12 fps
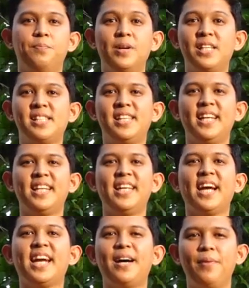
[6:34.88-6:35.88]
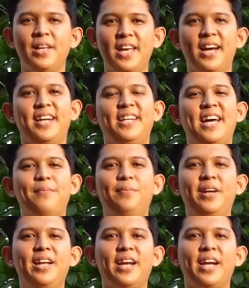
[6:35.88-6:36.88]
Masjid yang namanya
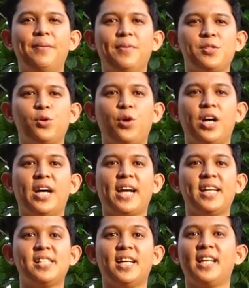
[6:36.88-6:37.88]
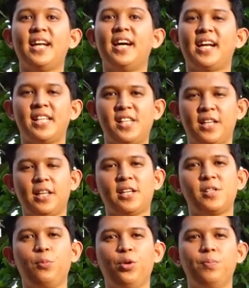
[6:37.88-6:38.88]
diambil dari nama seorang raja tanah rejang
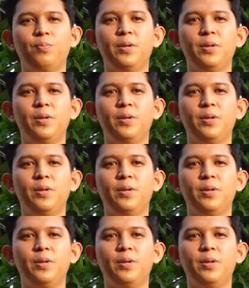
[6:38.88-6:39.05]
tersebut